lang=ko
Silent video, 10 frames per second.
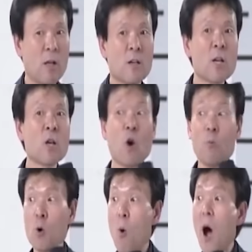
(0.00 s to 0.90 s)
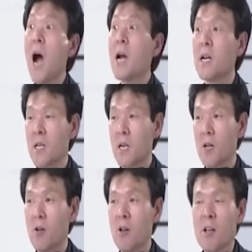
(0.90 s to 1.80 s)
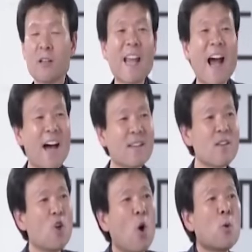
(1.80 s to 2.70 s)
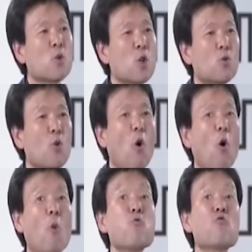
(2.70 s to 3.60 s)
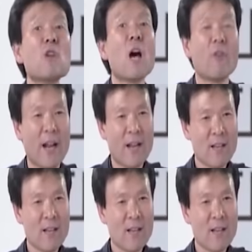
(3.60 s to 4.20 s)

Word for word: 그러니까 너무너무 화가 나잖아요. 근데 아들을 영모죄로 또 묶으려고 그래.